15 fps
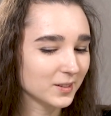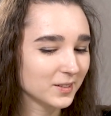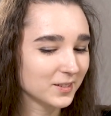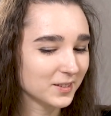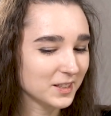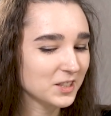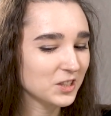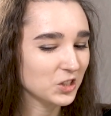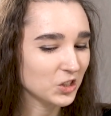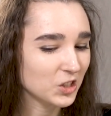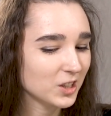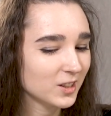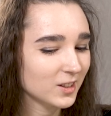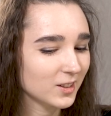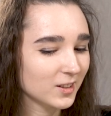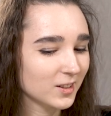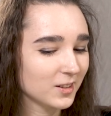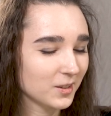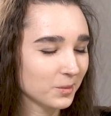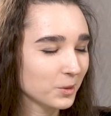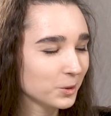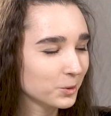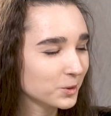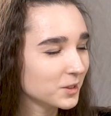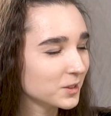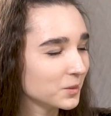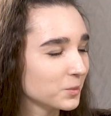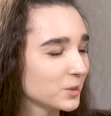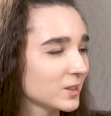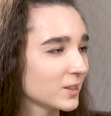достижений, не могу с этим
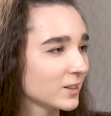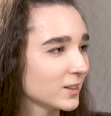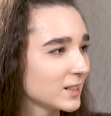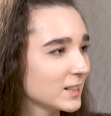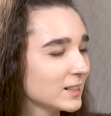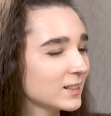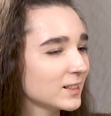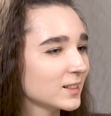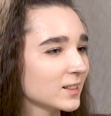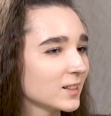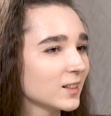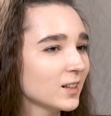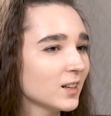не согласиться.